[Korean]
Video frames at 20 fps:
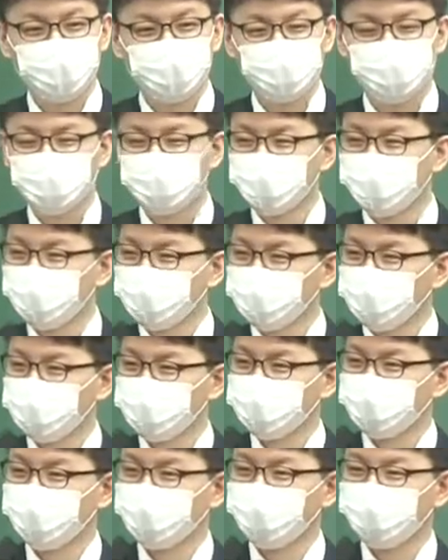우리 집 앞에
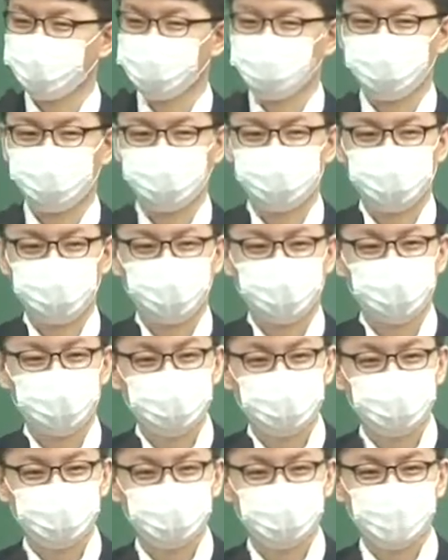쓰레기 좀 치워주세요가
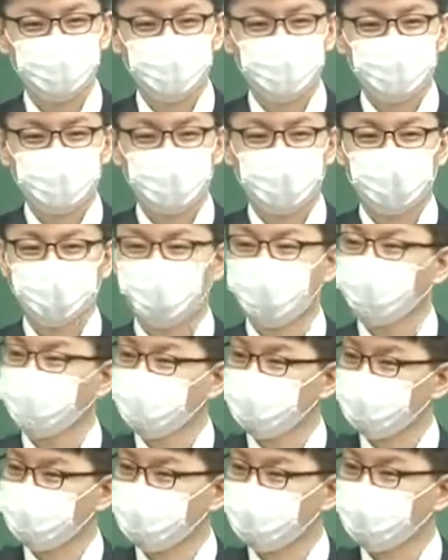훨씬 내한테
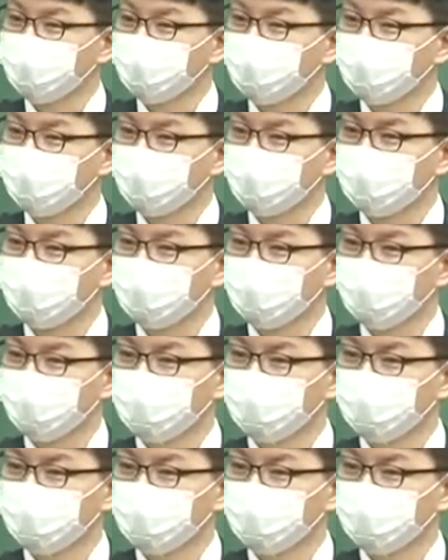효과적인 일이 될 거예요.